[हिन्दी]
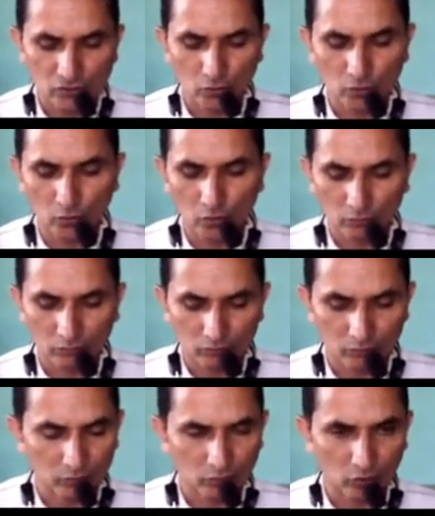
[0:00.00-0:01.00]
जो
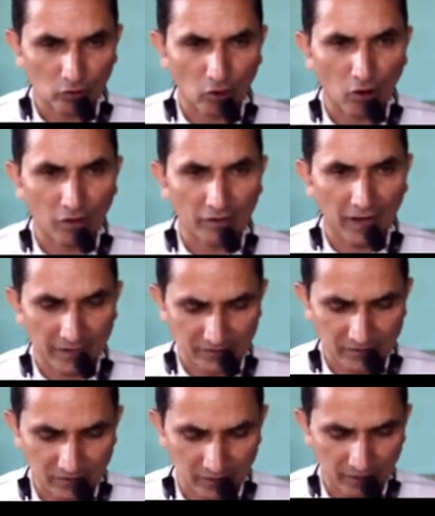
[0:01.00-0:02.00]
गौर
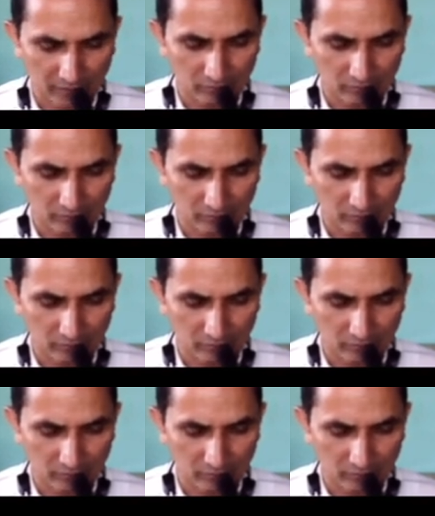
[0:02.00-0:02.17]
डायनेस्टी है